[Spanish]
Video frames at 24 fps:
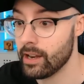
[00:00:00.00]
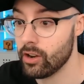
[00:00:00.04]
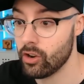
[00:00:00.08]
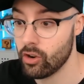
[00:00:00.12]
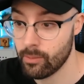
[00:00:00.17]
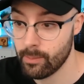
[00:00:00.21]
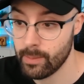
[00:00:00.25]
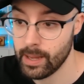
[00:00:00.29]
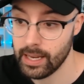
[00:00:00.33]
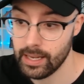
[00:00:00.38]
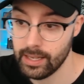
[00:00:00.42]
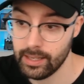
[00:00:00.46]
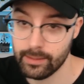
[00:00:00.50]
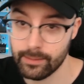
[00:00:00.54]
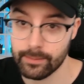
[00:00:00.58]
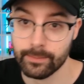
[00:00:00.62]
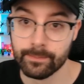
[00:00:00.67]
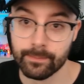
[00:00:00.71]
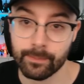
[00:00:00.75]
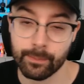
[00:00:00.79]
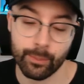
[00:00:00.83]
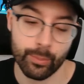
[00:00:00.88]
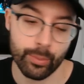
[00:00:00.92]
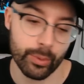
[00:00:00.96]
normal,
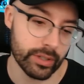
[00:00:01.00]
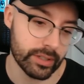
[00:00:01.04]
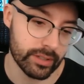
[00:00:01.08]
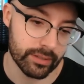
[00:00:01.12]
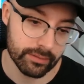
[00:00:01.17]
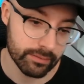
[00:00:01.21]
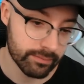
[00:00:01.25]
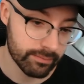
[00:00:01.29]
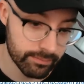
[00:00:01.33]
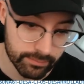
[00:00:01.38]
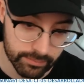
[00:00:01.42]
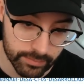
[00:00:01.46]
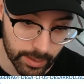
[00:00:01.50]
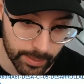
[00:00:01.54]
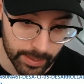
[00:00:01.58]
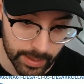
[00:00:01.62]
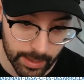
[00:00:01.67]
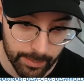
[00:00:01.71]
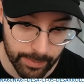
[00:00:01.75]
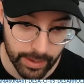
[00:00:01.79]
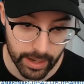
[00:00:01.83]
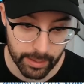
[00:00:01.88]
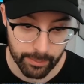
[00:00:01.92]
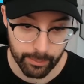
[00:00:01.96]
pues te van
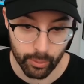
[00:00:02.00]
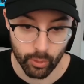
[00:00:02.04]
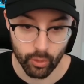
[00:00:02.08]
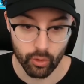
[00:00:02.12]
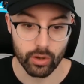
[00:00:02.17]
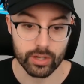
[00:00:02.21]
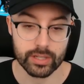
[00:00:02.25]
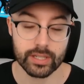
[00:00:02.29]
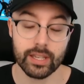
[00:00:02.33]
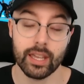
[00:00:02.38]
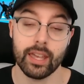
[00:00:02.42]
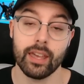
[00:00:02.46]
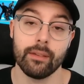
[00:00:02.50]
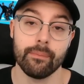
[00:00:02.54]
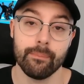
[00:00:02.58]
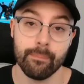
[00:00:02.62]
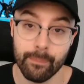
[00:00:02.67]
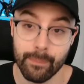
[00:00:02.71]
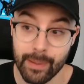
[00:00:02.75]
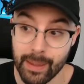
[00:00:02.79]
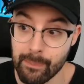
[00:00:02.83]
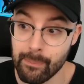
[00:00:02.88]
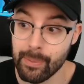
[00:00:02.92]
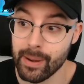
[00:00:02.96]
a pagar poco. Así que
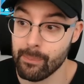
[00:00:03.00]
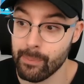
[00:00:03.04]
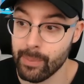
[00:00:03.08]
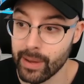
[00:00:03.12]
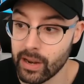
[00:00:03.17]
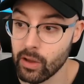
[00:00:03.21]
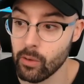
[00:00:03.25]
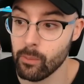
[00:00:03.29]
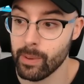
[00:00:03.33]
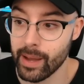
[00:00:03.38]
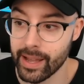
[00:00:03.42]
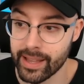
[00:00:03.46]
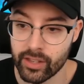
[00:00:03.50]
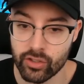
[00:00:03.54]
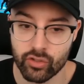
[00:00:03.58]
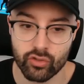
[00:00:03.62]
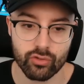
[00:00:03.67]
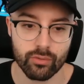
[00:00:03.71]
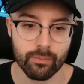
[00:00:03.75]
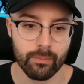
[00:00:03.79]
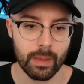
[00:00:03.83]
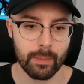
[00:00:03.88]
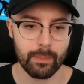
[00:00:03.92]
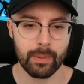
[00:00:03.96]
ve preparado para
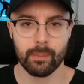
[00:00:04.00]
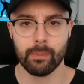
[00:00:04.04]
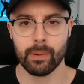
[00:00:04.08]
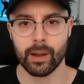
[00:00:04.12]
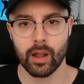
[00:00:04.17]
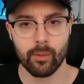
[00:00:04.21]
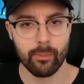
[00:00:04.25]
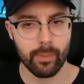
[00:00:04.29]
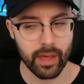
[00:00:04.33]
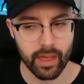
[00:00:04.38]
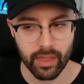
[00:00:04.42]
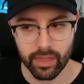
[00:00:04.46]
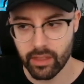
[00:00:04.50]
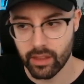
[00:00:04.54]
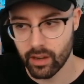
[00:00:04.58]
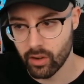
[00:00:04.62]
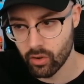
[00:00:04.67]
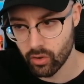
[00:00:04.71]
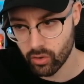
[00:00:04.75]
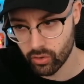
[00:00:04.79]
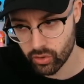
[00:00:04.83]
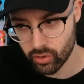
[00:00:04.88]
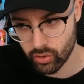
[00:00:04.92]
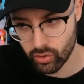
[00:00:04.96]
eso. Ve preparado para decir,
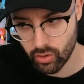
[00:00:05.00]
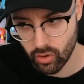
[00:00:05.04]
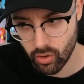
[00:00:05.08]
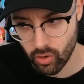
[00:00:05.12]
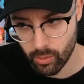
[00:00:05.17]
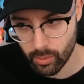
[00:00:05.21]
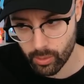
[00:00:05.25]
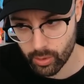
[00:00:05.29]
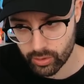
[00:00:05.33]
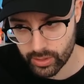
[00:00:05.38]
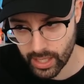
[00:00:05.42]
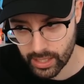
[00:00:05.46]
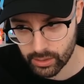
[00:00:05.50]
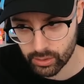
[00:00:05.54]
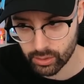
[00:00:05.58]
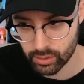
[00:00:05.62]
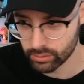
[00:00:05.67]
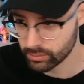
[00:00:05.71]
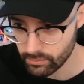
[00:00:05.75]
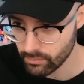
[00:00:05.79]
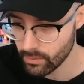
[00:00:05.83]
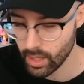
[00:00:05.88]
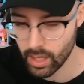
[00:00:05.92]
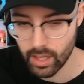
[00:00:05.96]
no, yo cobro
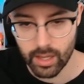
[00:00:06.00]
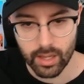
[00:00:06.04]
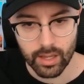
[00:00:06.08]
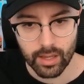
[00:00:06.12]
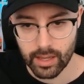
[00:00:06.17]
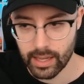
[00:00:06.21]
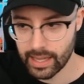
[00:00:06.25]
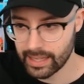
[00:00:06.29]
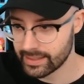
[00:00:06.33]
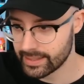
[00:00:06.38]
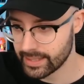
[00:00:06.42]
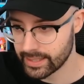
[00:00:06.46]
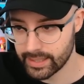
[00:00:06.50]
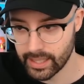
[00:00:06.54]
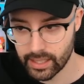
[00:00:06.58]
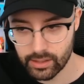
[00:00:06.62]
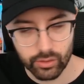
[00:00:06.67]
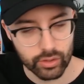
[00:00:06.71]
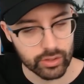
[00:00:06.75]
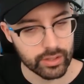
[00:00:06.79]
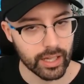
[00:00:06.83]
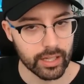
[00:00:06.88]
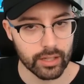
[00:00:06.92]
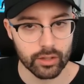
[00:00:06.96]
tanto, entre
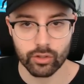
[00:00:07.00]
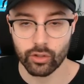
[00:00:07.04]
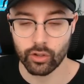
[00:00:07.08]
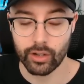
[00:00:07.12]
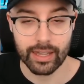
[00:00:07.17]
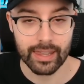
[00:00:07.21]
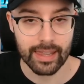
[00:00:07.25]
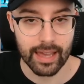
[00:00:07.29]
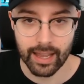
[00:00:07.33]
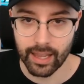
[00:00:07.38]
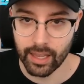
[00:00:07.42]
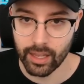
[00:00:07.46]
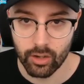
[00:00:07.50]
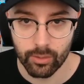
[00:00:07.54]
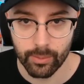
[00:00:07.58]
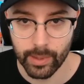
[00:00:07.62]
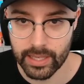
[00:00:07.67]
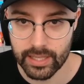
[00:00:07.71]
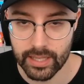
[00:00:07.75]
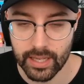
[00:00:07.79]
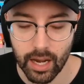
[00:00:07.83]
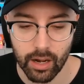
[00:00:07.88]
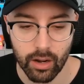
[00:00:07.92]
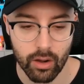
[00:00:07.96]
tanto y tanto, y de aquí no me
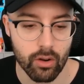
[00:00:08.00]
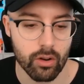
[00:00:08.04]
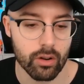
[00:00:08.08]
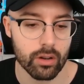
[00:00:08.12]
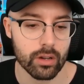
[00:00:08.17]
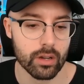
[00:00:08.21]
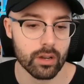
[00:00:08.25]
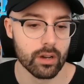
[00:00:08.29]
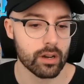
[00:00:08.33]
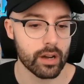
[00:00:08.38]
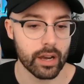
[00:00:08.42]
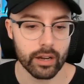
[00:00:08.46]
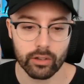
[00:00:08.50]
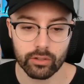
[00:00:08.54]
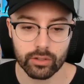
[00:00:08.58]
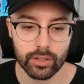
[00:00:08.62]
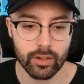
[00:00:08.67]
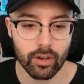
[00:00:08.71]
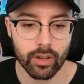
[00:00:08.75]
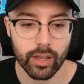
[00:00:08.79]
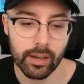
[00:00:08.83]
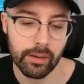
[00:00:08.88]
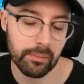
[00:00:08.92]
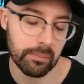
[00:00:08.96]
salgo. Que no te
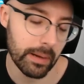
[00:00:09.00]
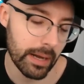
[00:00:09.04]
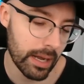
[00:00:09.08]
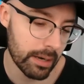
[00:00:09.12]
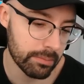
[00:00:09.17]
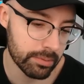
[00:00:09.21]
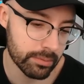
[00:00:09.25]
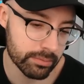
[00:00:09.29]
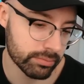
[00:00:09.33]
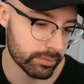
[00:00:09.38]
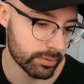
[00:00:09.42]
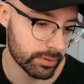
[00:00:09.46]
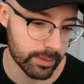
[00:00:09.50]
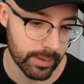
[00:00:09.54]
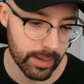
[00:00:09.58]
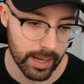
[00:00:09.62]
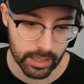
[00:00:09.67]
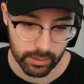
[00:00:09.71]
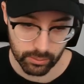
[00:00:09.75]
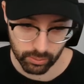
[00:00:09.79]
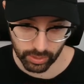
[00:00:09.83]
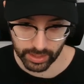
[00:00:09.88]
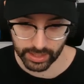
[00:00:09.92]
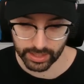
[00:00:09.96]
lo quieren pagar, pues, pues, te vas
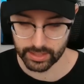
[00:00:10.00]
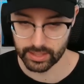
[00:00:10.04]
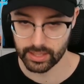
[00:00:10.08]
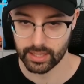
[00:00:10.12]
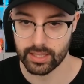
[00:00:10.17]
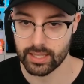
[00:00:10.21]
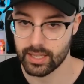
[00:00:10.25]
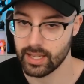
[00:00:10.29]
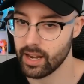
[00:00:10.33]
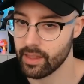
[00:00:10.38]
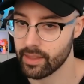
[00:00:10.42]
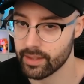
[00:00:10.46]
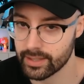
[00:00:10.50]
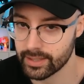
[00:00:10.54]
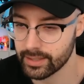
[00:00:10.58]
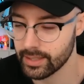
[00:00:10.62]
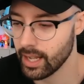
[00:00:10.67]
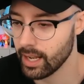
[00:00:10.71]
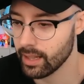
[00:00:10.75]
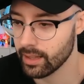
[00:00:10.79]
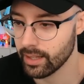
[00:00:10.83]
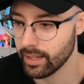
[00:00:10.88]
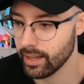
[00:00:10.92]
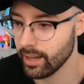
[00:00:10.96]
a tu casa. Si
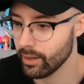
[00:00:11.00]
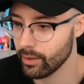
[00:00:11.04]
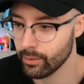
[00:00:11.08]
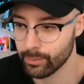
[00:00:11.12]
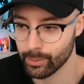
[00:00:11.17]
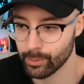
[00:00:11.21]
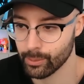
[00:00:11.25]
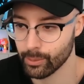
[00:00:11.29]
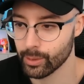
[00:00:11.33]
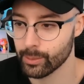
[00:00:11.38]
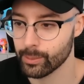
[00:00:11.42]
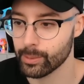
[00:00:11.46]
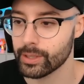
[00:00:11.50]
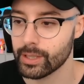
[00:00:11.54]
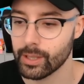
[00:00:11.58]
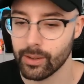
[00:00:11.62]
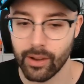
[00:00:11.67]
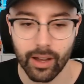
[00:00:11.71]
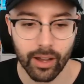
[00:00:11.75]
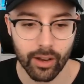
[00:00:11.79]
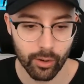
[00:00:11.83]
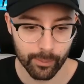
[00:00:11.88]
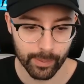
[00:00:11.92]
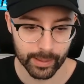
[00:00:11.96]
necesitas el dinero, pues bueno, pues te
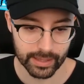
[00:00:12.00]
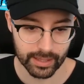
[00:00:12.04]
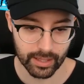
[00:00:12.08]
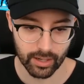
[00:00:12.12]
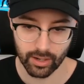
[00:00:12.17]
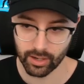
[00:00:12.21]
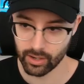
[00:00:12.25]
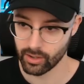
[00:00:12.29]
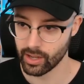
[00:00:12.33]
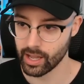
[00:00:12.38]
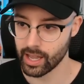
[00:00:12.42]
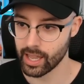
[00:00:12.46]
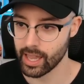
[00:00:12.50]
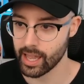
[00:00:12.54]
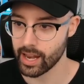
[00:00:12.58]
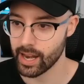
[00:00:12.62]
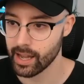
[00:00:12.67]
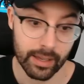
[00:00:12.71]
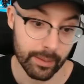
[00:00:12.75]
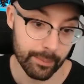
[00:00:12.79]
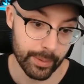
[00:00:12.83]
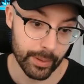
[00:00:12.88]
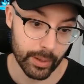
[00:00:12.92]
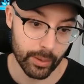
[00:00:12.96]
bajas los pantalones lo que
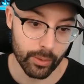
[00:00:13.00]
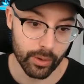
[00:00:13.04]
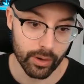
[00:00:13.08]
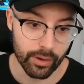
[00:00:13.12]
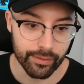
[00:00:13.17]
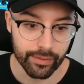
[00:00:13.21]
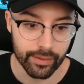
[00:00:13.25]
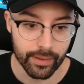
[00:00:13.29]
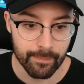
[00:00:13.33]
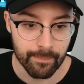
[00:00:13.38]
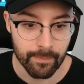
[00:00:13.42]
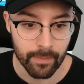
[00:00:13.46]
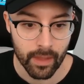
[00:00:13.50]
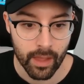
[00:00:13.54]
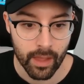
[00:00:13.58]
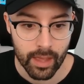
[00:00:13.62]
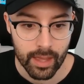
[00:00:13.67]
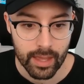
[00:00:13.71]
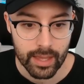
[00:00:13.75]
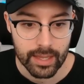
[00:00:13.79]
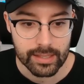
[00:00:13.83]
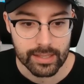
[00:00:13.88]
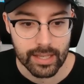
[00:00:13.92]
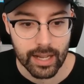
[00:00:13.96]
quieras. Pero bueno, en fin.
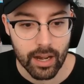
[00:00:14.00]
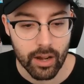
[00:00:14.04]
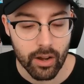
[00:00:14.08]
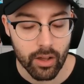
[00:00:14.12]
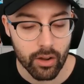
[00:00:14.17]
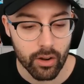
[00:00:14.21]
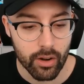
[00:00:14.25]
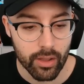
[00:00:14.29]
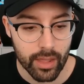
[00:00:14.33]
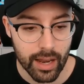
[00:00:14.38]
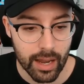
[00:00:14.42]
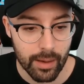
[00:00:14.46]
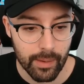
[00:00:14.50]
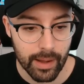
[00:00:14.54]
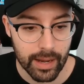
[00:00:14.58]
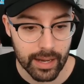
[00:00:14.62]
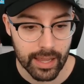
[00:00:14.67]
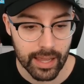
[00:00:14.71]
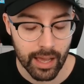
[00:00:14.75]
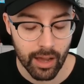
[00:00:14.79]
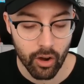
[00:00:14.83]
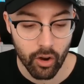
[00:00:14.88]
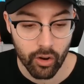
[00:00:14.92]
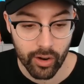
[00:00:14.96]
Salario de la
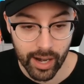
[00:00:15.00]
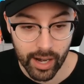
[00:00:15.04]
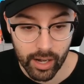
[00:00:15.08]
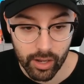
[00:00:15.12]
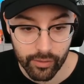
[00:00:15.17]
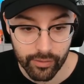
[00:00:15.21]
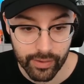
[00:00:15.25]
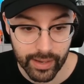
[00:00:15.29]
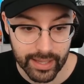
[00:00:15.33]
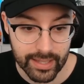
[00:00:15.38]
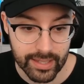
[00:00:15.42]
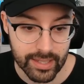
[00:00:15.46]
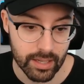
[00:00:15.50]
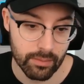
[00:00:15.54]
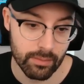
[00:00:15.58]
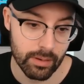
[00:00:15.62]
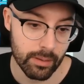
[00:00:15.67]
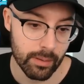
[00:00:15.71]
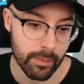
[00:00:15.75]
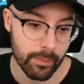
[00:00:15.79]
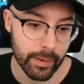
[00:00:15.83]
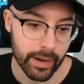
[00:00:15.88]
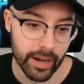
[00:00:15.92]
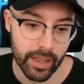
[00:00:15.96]
valía, horario flexible,
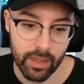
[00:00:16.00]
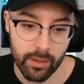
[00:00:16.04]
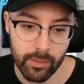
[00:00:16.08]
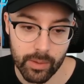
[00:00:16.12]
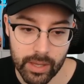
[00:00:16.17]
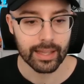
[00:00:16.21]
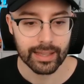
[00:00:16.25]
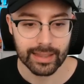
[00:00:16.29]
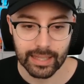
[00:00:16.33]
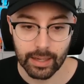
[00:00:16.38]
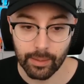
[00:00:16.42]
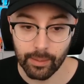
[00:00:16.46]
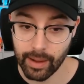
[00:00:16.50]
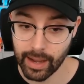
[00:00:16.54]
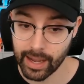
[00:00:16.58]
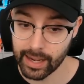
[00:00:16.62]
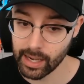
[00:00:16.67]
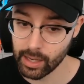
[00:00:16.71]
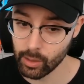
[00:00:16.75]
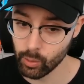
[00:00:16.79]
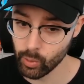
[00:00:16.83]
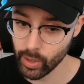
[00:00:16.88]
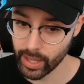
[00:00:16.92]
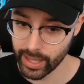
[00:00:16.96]
me parece bien. Trabajar
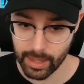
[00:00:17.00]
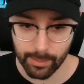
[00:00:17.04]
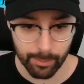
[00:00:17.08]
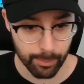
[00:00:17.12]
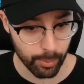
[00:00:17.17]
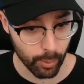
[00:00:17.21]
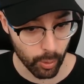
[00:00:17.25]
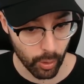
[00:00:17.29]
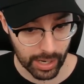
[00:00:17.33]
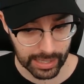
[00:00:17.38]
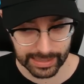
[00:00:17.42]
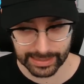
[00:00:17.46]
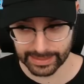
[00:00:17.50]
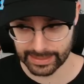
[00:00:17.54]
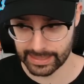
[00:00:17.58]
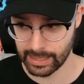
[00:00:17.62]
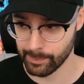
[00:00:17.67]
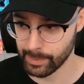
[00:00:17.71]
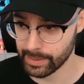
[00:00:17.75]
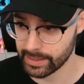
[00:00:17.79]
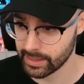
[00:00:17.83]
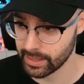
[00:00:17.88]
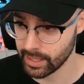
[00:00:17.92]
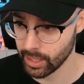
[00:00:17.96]
en un equipo
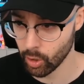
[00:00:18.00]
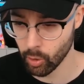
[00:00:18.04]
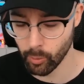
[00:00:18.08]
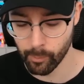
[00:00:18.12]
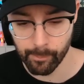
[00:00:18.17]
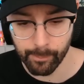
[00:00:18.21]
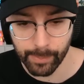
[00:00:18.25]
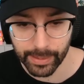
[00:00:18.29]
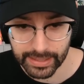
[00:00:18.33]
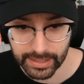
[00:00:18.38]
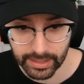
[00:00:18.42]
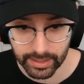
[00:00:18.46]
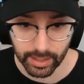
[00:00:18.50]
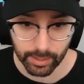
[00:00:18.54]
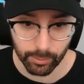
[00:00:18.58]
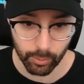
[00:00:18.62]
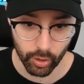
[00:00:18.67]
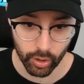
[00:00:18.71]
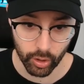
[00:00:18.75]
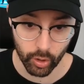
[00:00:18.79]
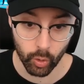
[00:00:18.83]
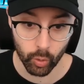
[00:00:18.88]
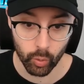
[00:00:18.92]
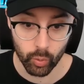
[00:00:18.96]
altamente
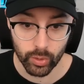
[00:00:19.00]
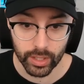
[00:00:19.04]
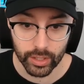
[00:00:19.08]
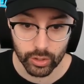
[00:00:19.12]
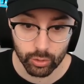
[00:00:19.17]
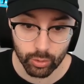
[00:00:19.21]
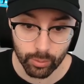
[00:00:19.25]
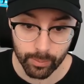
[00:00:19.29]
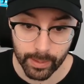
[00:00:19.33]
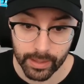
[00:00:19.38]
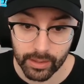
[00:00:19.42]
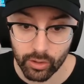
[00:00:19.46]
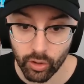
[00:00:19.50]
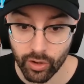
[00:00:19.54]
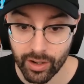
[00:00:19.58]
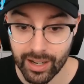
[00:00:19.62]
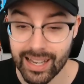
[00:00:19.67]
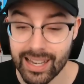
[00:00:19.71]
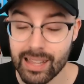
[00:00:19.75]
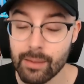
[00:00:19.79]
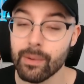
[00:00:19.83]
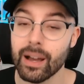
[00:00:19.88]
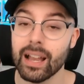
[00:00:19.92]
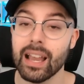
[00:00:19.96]
competitivo y con un estupendo
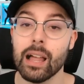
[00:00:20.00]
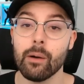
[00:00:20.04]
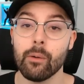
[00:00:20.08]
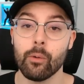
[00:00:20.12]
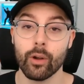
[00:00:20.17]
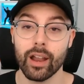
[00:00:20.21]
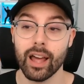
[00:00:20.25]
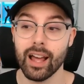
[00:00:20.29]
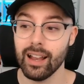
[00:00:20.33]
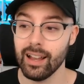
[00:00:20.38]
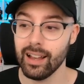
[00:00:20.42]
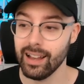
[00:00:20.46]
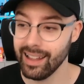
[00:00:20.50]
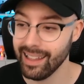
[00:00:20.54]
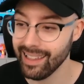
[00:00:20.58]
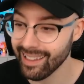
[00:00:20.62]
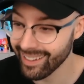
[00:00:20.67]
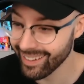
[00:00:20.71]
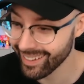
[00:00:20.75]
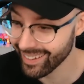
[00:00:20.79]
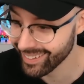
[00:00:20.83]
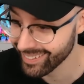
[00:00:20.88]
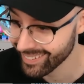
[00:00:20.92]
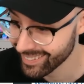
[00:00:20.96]
clima laboral.
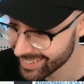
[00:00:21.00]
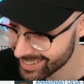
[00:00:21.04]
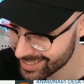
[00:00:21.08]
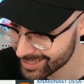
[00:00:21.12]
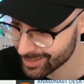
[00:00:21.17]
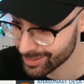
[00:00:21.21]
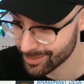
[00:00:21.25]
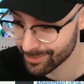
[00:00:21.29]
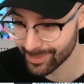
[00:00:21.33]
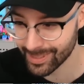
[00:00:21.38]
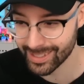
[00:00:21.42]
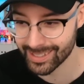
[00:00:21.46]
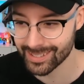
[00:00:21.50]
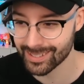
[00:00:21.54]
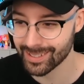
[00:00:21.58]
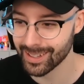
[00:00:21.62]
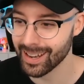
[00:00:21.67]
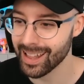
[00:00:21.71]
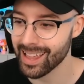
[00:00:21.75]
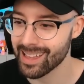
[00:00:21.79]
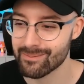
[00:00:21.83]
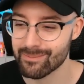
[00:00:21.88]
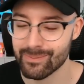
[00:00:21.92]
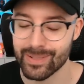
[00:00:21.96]
se lo ponen todas
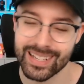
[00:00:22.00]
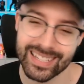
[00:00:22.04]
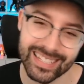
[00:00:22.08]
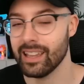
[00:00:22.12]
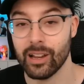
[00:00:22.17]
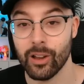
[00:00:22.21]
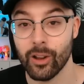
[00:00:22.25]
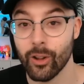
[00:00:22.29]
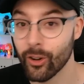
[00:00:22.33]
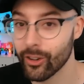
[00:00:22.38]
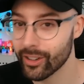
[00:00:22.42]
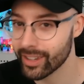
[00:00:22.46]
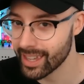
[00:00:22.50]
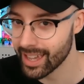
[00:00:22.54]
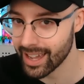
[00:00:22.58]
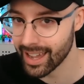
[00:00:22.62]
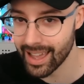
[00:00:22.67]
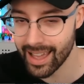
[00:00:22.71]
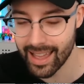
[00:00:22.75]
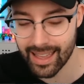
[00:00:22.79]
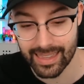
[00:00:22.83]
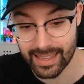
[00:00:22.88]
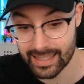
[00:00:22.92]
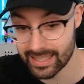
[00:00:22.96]
las empresas. Y luego
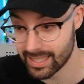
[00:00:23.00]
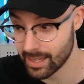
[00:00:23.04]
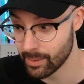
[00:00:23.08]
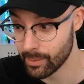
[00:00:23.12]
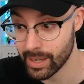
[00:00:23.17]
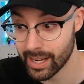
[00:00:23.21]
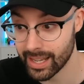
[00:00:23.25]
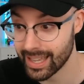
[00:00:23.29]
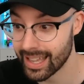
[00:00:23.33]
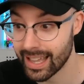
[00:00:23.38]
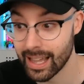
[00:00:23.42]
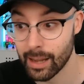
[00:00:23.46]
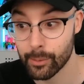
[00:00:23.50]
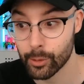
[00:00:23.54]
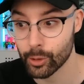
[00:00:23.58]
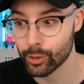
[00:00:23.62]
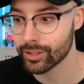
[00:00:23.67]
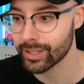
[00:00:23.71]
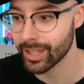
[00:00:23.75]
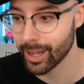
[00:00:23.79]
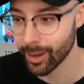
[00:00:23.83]
llega y a saber a qué cabrón te